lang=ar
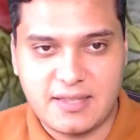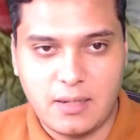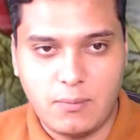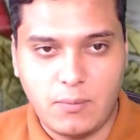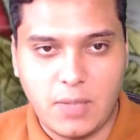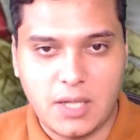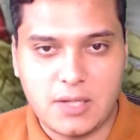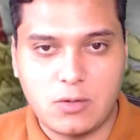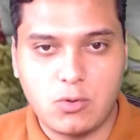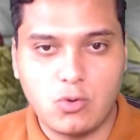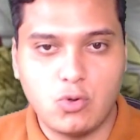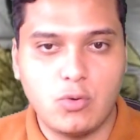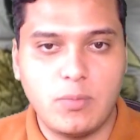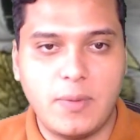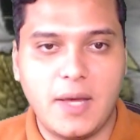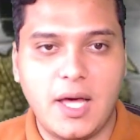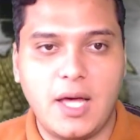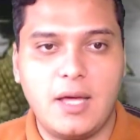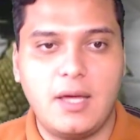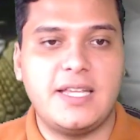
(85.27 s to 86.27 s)

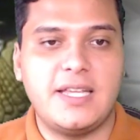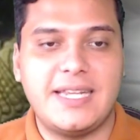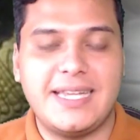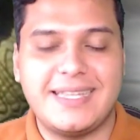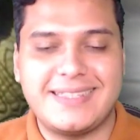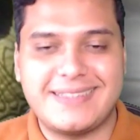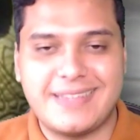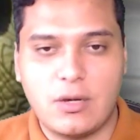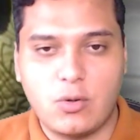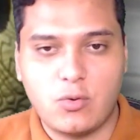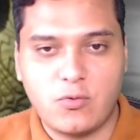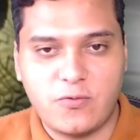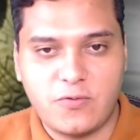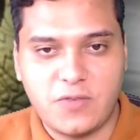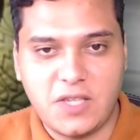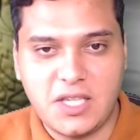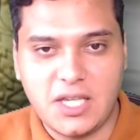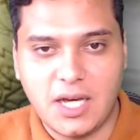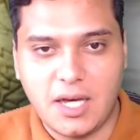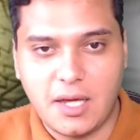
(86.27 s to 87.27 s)
المطلوبة
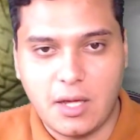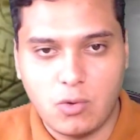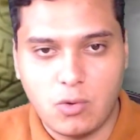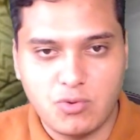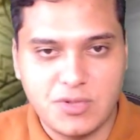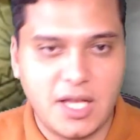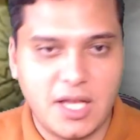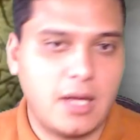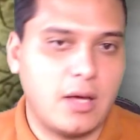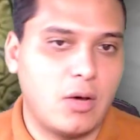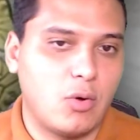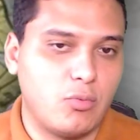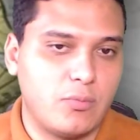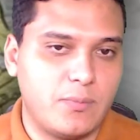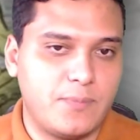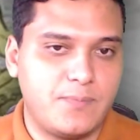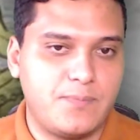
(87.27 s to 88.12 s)
لتوفيق أوضاعهم